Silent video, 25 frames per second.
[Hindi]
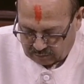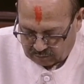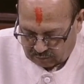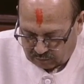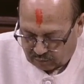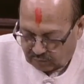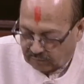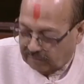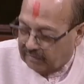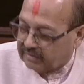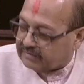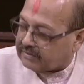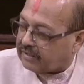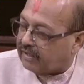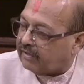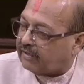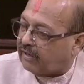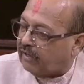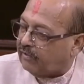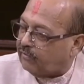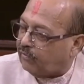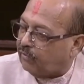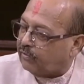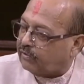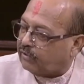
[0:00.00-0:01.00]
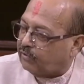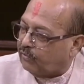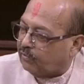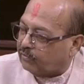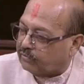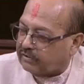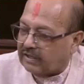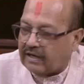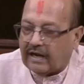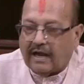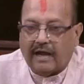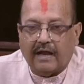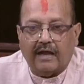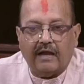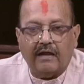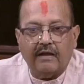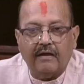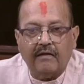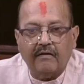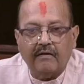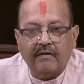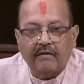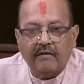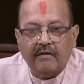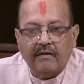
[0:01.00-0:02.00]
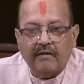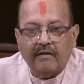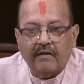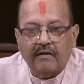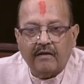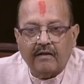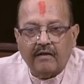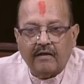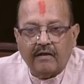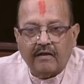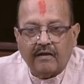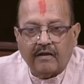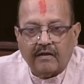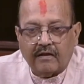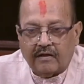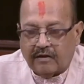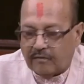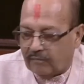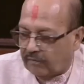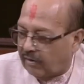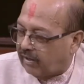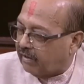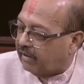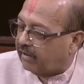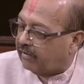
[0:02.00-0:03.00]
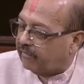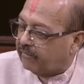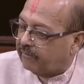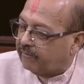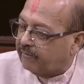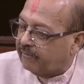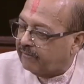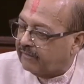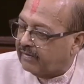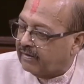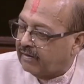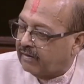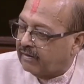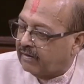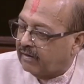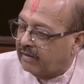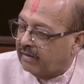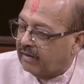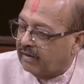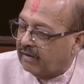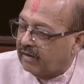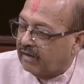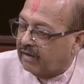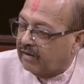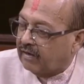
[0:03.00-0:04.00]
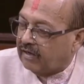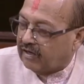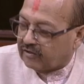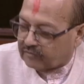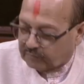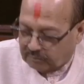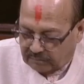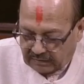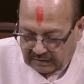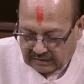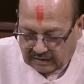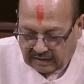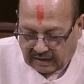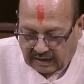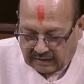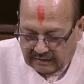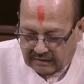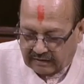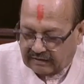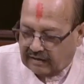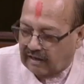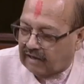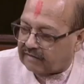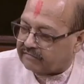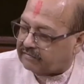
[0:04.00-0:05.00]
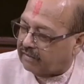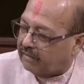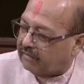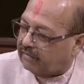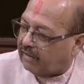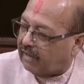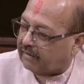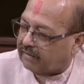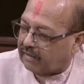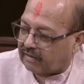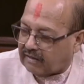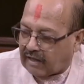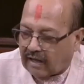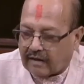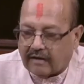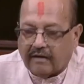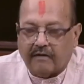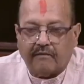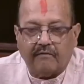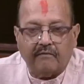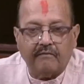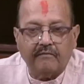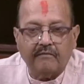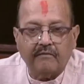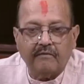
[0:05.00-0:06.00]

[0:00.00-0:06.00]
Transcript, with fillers: उनमें से कईयों की योजना है कि वह इस बिल के आने की आशंका के कारण